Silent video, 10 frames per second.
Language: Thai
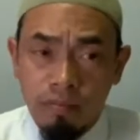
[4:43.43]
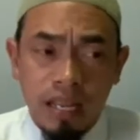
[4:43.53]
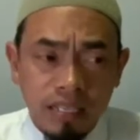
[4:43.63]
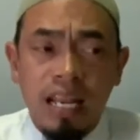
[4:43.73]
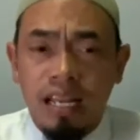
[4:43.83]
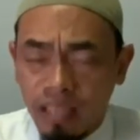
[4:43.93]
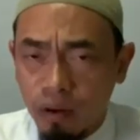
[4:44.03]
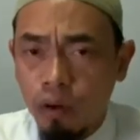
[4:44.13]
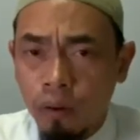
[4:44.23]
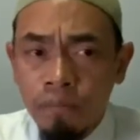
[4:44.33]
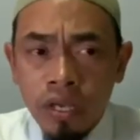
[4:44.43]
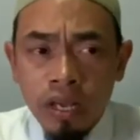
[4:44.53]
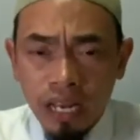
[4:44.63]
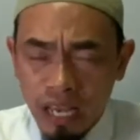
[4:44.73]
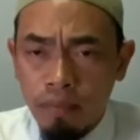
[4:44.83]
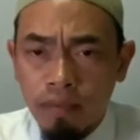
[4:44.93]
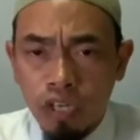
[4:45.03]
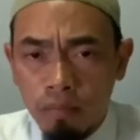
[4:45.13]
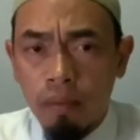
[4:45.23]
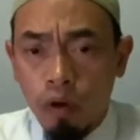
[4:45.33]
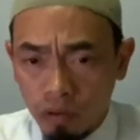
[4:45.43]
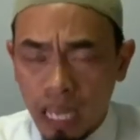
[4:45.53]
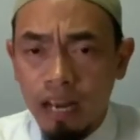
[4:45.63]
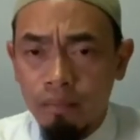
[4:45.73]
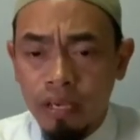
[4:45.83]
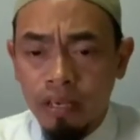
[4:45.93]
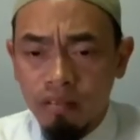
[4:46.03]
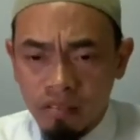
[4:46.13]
และสละทางโลก ในแบบฉบับของท่านนบี